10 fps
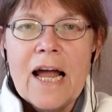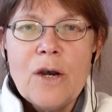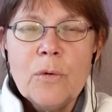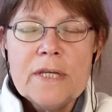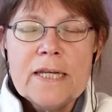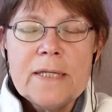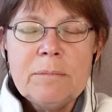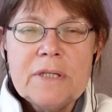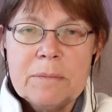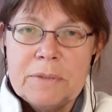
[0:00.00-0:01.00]
Hallo ihr
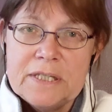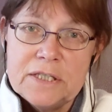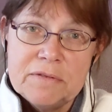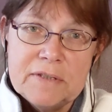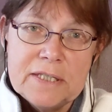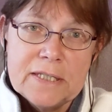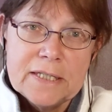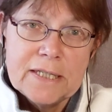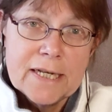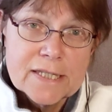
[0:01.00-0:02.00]
Lieben, hier bin ich wieder.
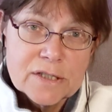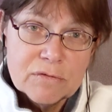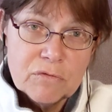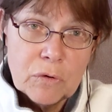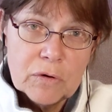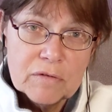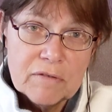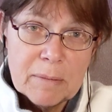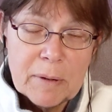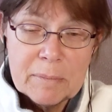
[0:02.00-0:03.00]
Die letzten Wochen
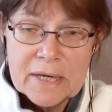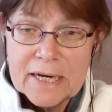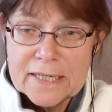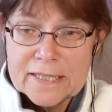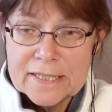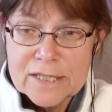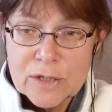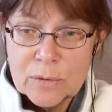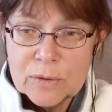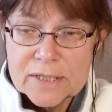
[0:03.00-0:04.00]
war bei mir einiges
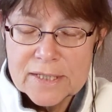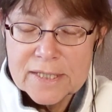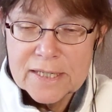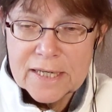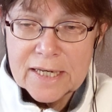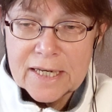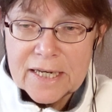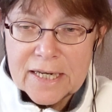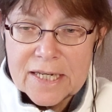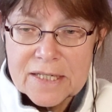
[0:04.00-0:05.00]
los.
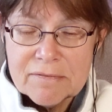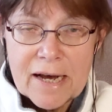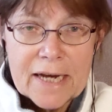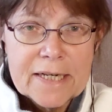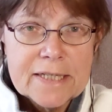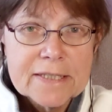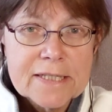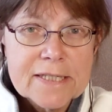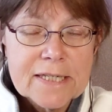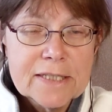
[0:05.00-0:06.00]
Es war eine
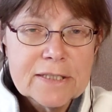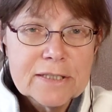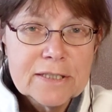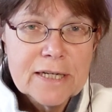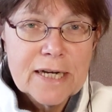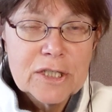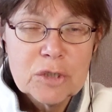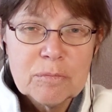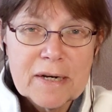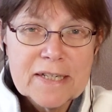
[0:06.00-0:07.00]
interessante, eine
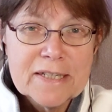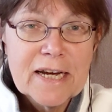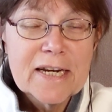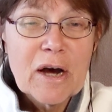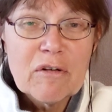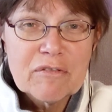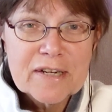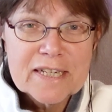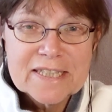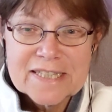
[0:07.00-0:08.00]
spannende, eine
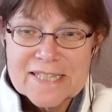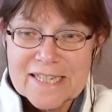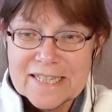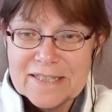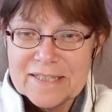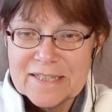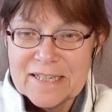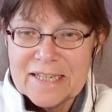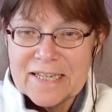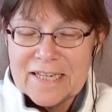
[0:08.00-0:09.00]
aufregende Zeit.
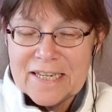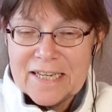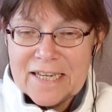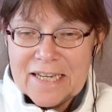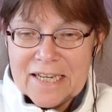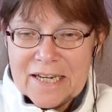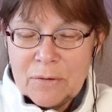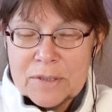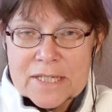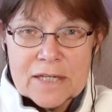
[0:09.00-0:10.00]

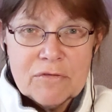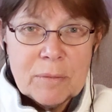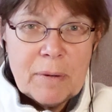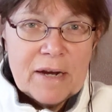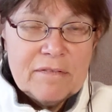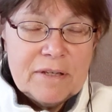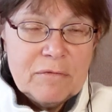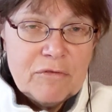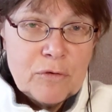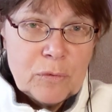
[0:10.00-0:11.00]
Und es ging vorbei wie
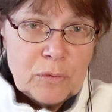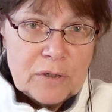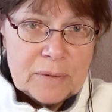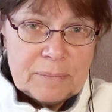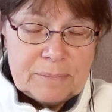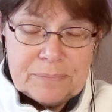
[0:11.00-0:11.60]
im Flug.